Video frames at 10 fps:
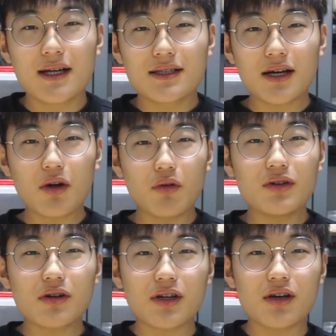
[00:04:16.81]
자 그럼
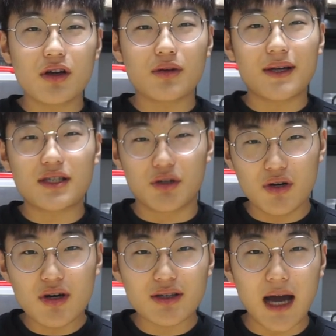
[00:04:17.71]
오늘 영상 여기서 마치고요.